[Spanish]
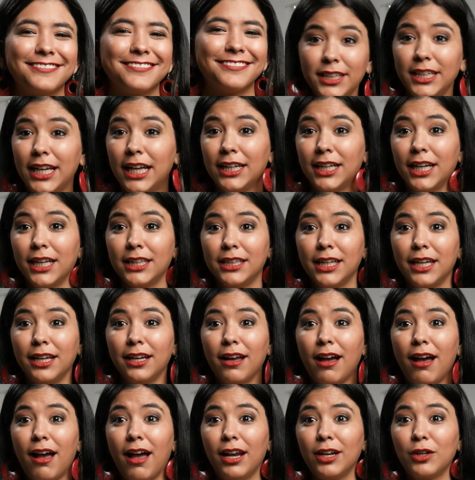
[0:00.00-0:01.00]
Y el que
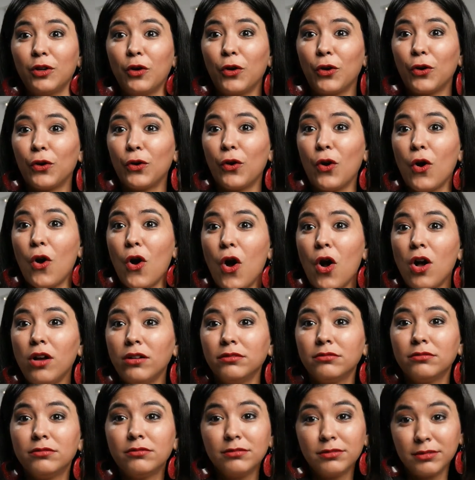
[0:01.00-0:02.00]
tenga algo
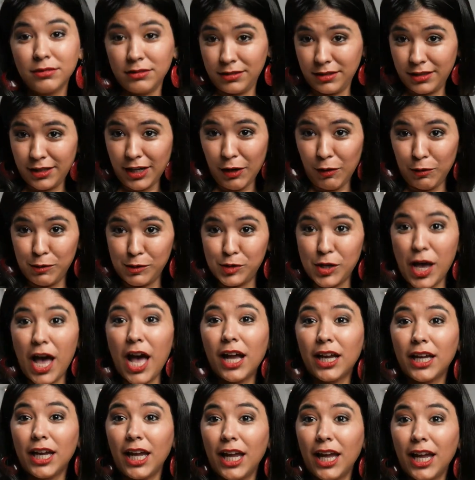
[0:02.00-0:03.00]
rojo, que lo
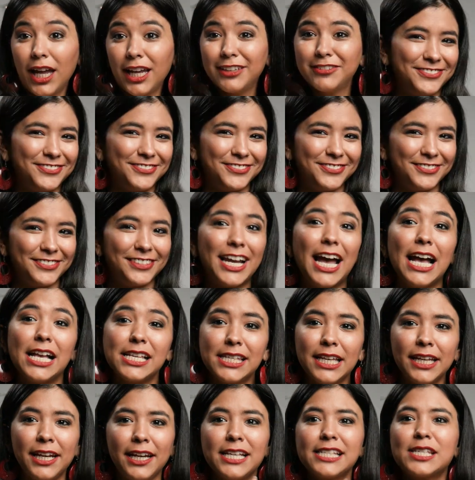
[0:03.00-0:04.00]
saque.
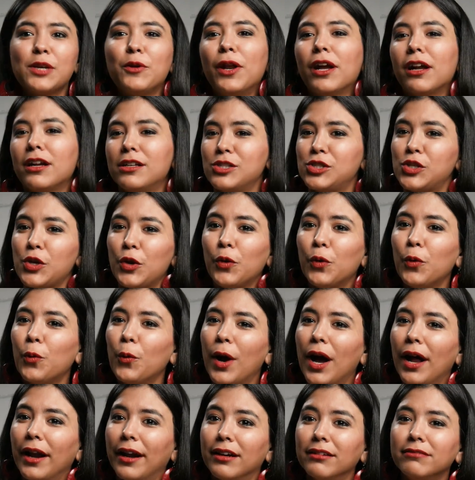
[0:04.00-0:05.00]
Así reza una canción
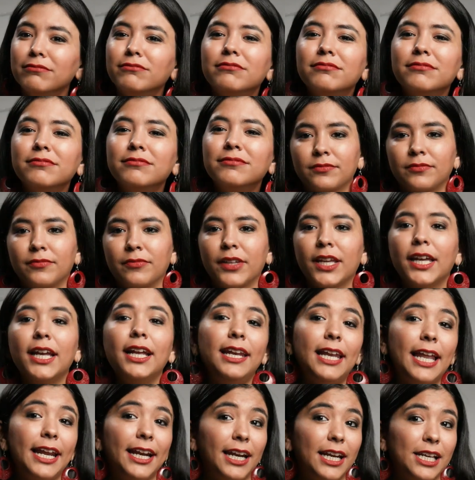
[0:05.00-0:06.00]
cubana.
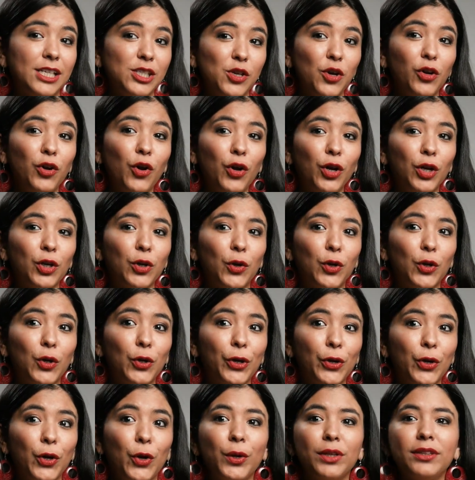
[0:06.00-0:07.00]
La relación con el color
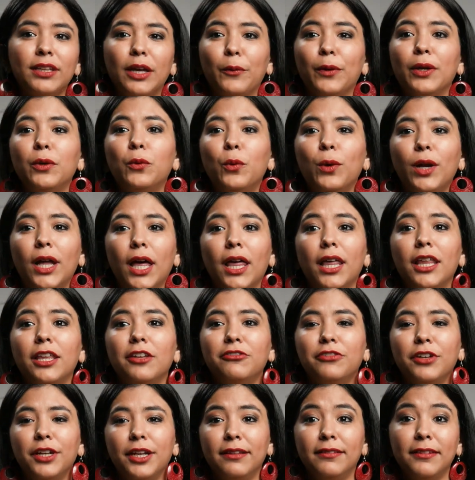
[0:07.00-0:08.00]
rojo está vinculada a
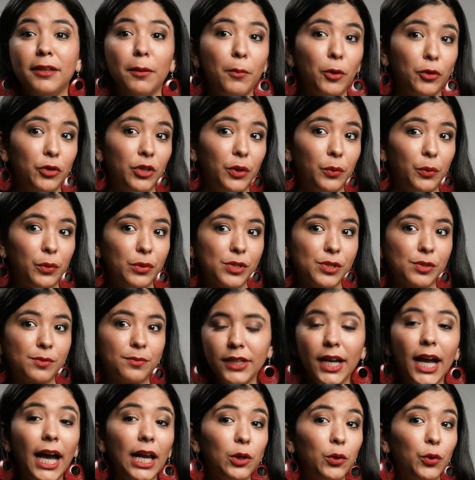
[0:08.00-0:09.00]
diferentes motivos.
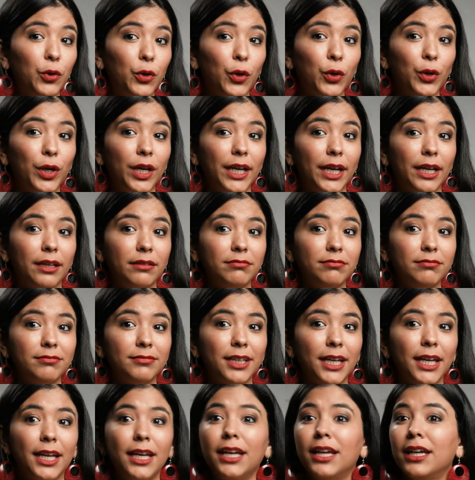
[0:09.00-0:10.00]
Algunos creen
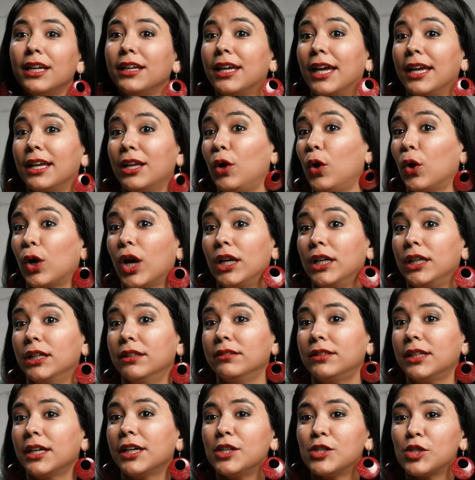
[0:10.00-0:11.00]
que es lo
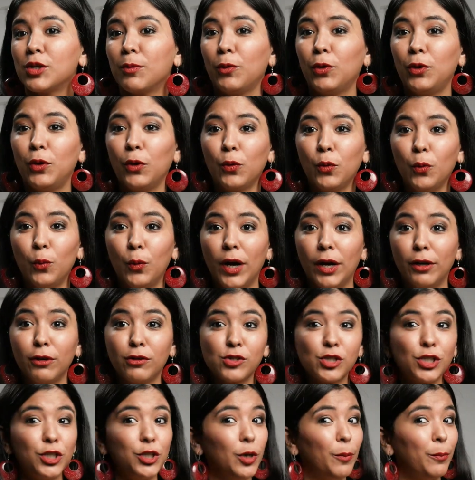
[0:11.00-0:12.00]
calientes que somos los
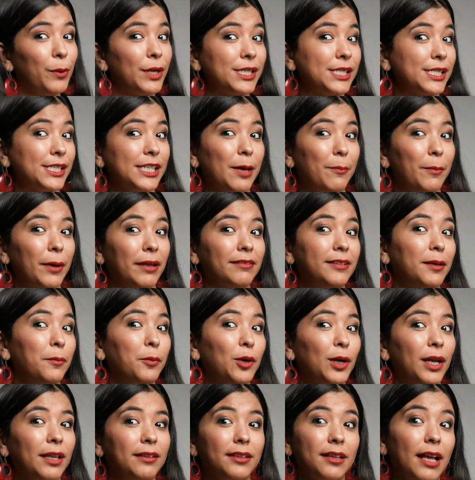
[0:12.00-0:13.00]
cubanos y no precisamente
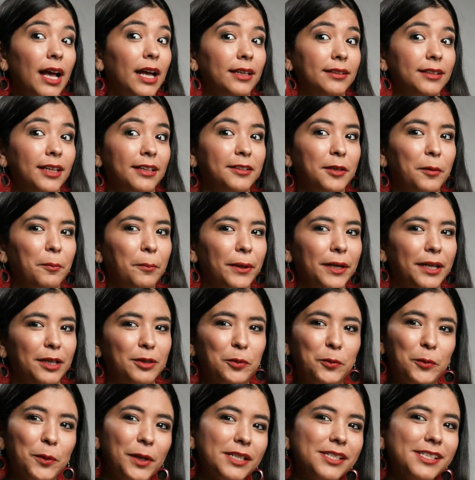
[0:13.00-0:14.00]
por las altas
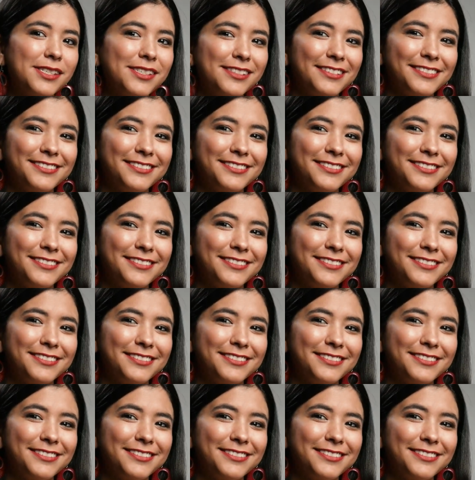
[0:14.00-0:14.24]
temperaturas.